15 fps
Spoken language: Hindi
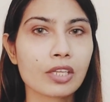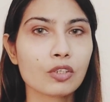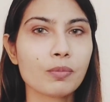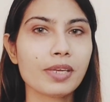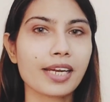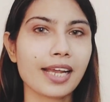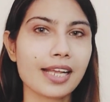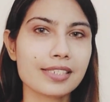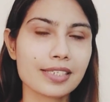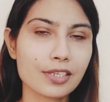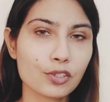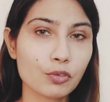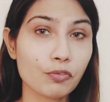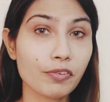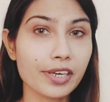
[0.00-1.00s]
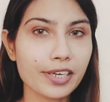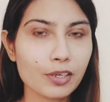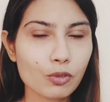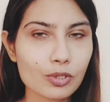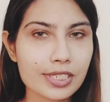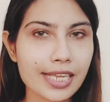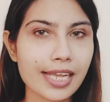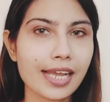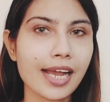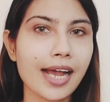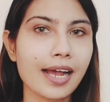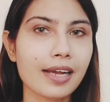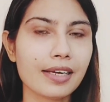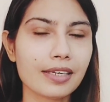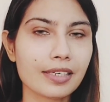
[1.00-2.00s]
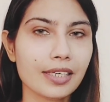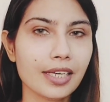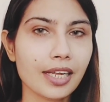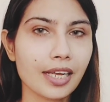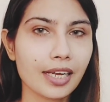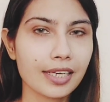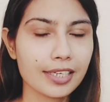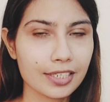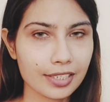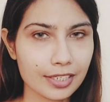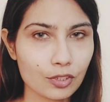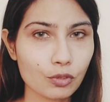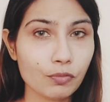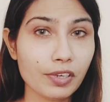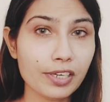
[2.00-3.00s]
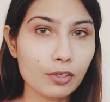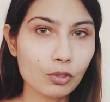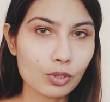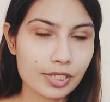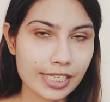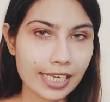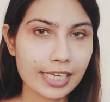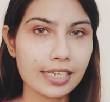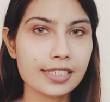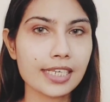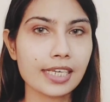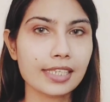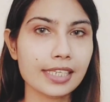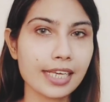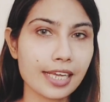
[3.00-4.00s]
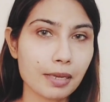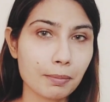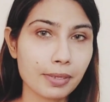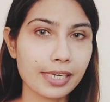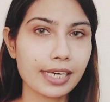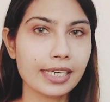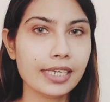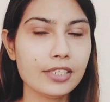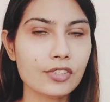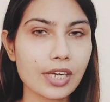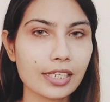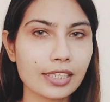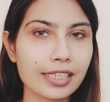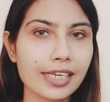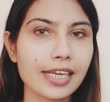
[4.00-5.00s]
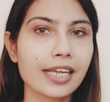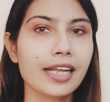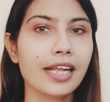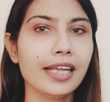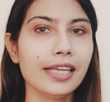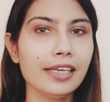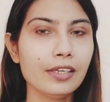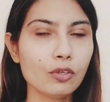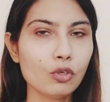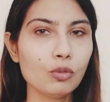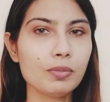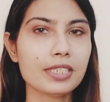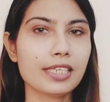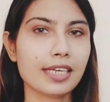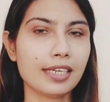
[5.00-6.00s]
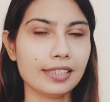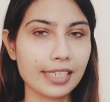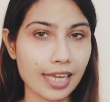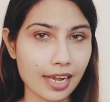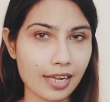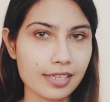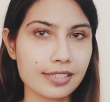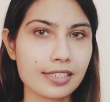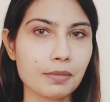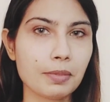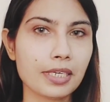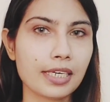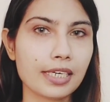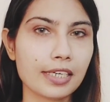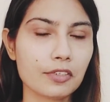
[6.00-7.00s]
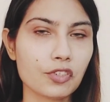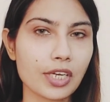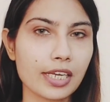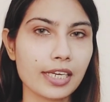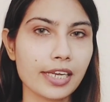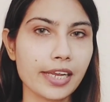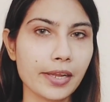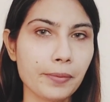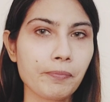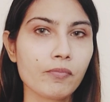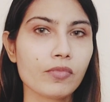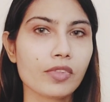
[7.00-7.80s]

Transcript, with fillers: तो मेरे ख्याल से कि जो विंडोज़ है ये जो विंडोज़ देखी जाती हैं बनाई जाती हैं इनको भी ज़रा ध्यान से बनाना चाहिए है